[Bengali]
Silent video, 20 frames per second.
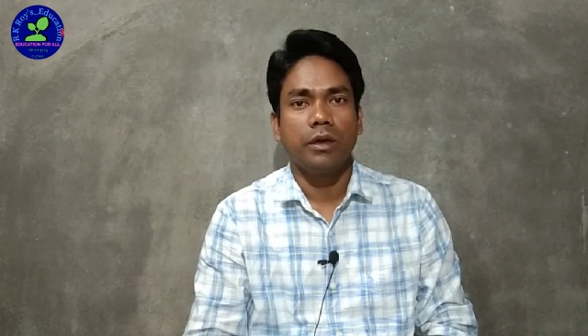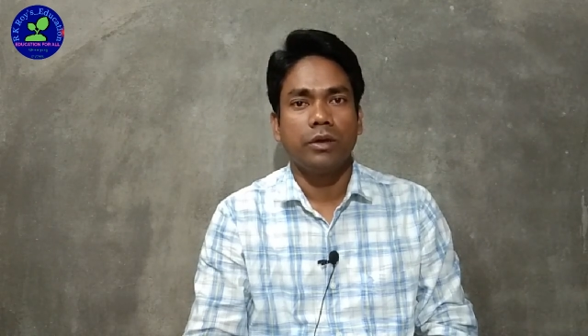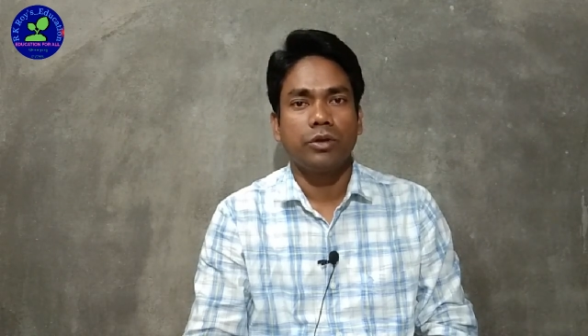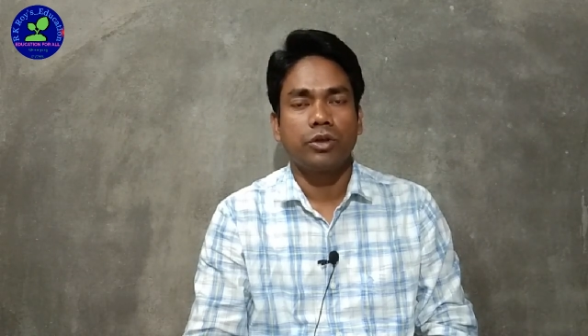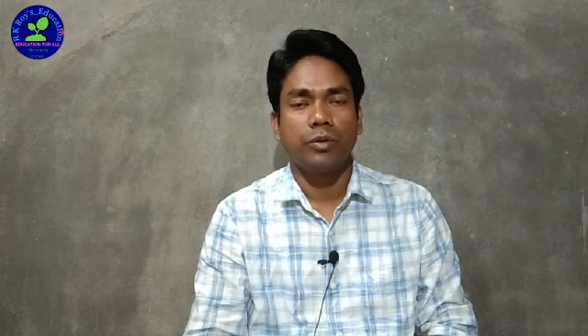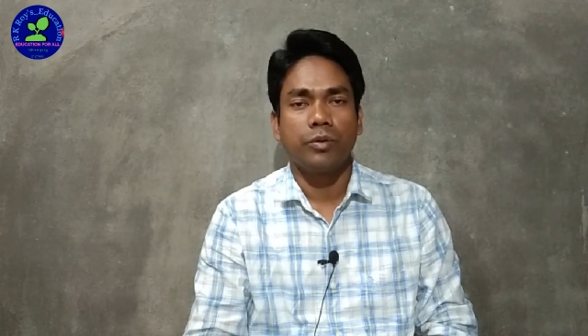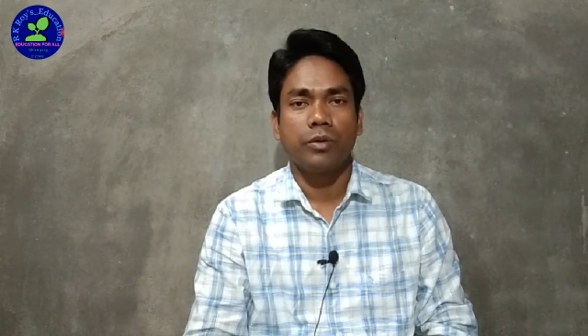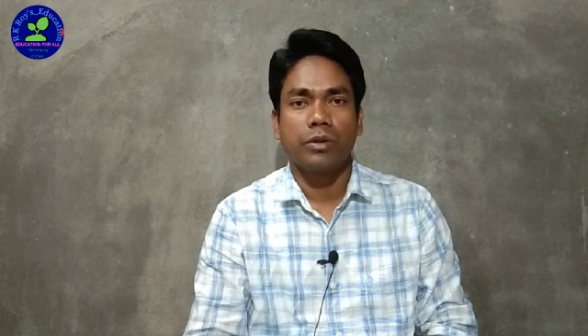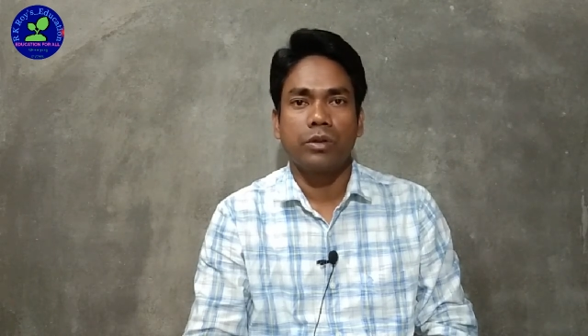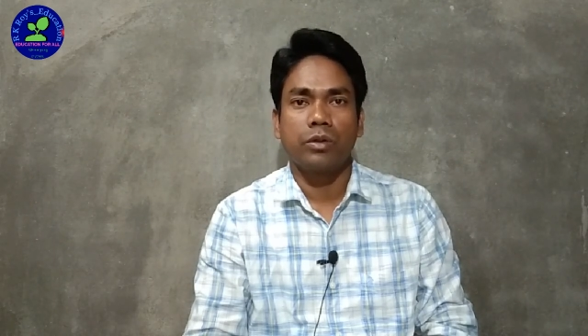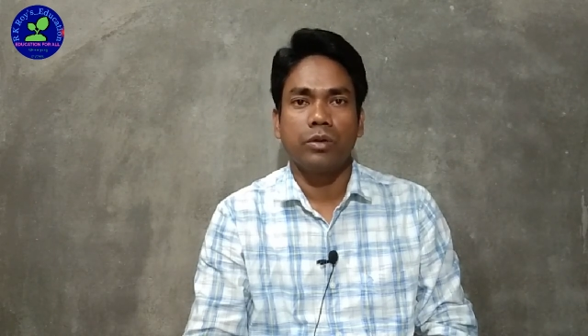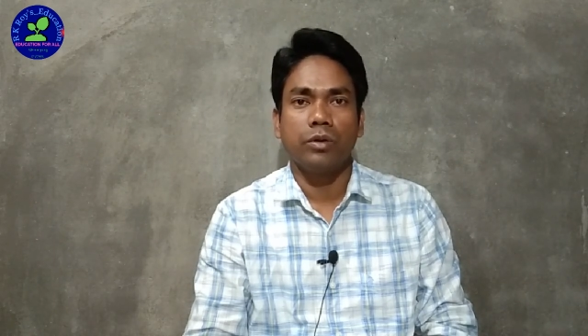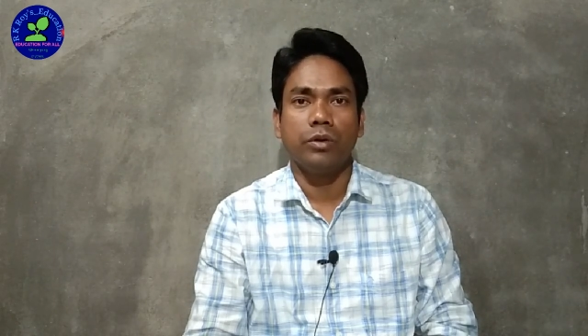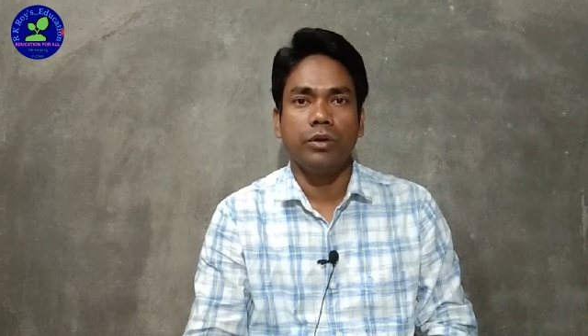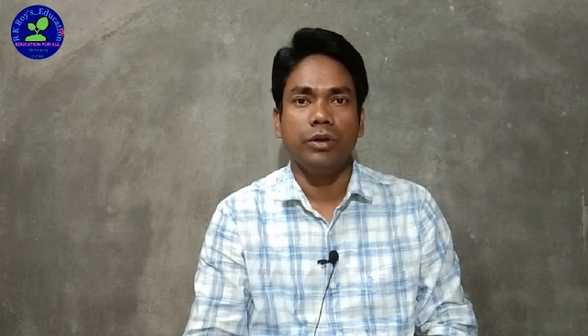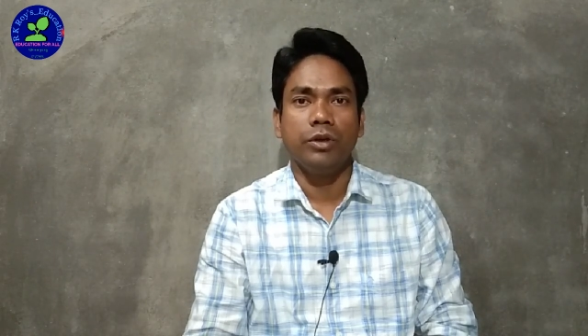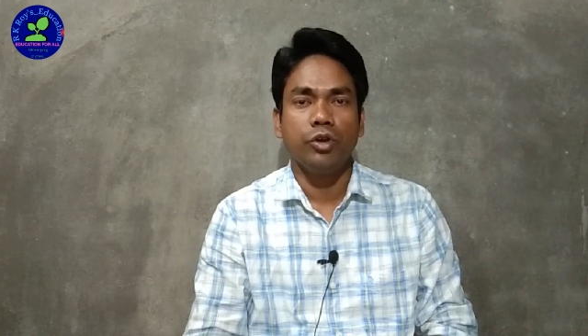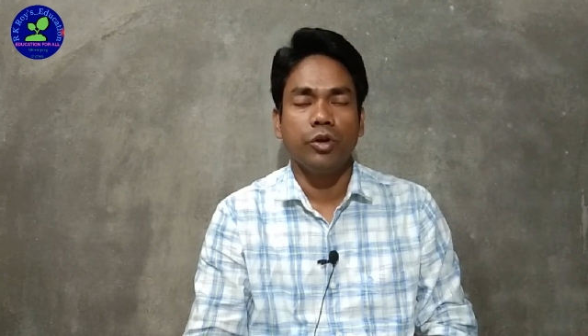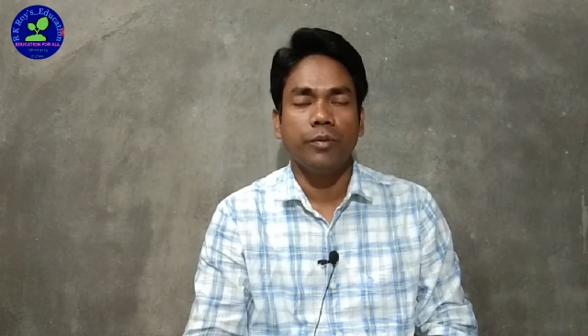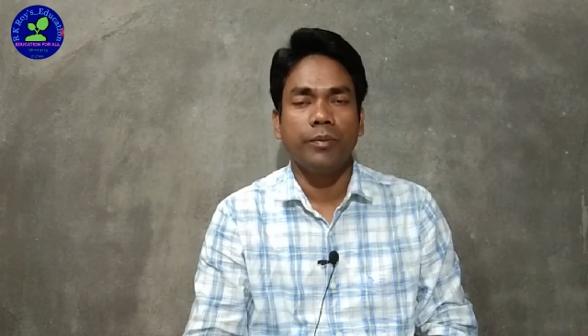সমস্ত
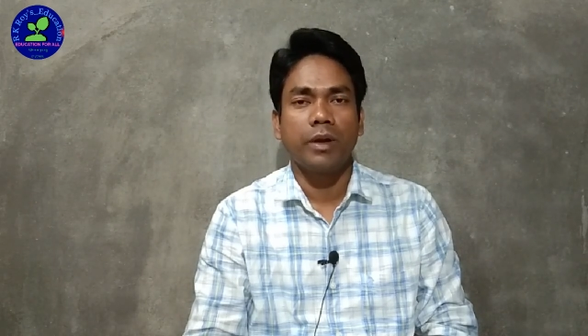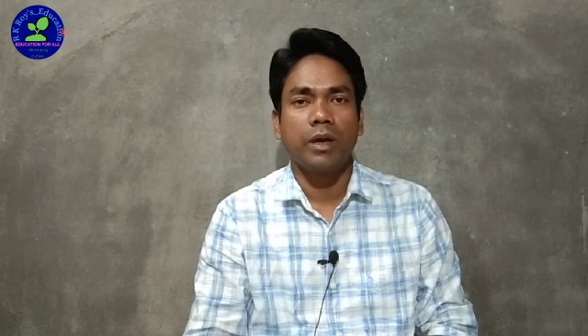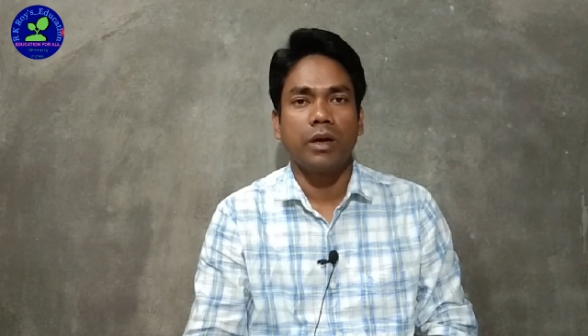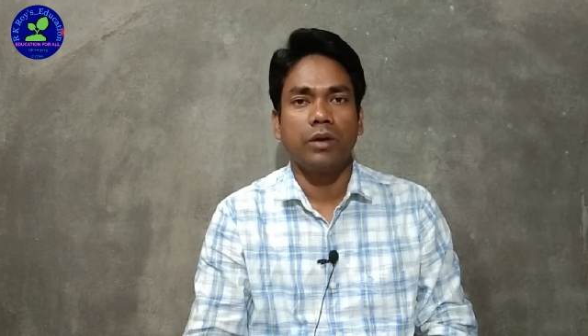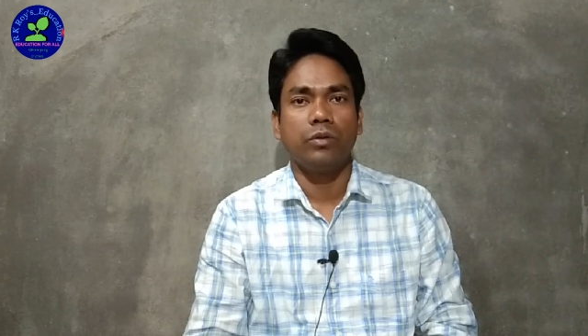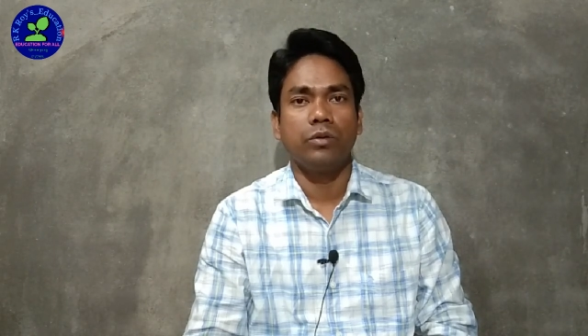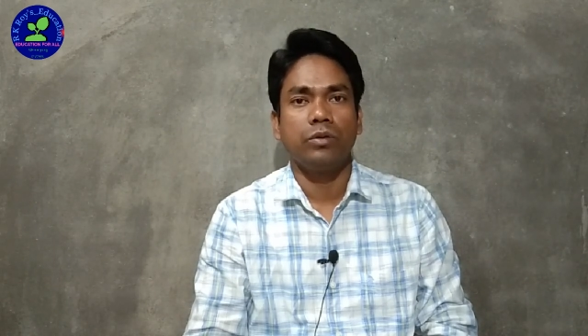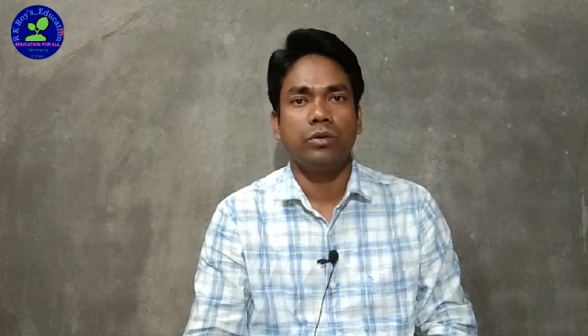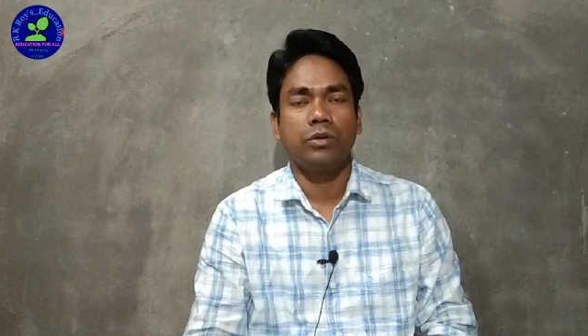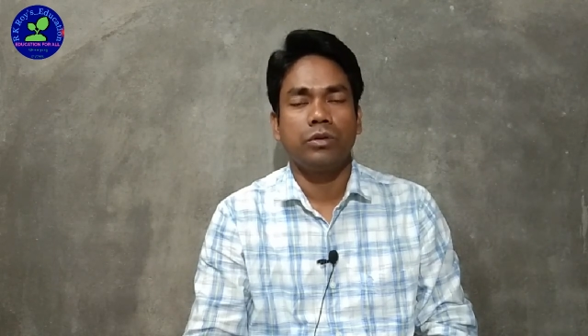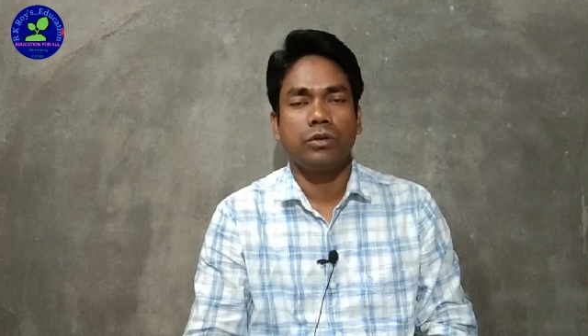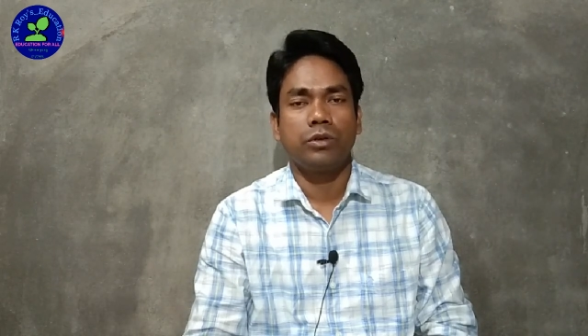নিয়মকানুন